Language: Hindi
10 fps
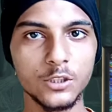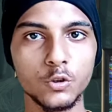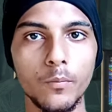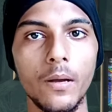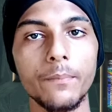
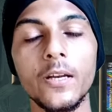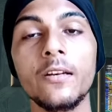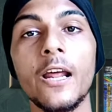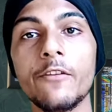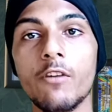देशों में अपने
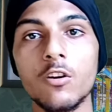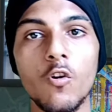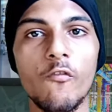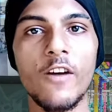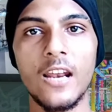नेटवर्क
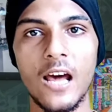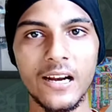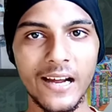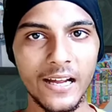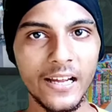को फैला
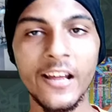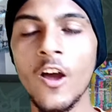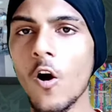रहा है